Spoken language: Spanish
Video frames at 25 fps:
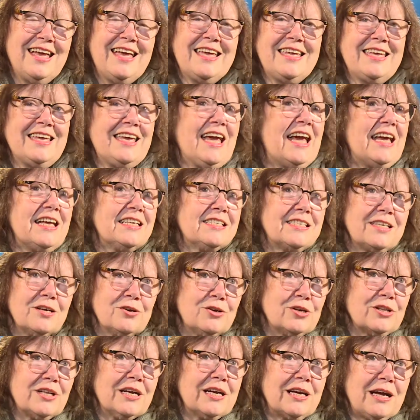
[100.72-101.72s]
Y ese
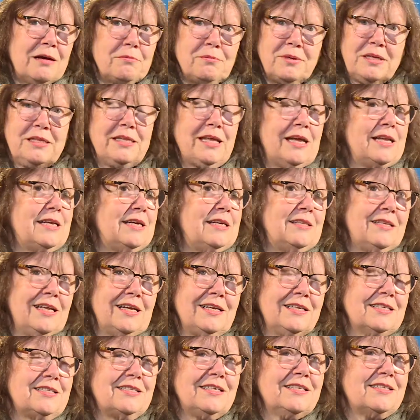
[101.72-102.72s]
orden
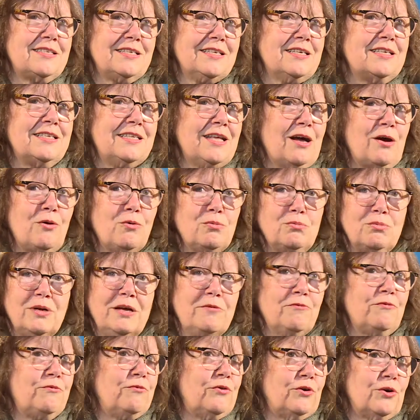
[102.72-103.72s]
capitalista necesita un
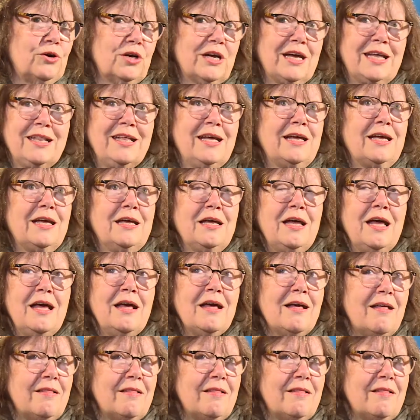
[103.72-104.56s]
enfoque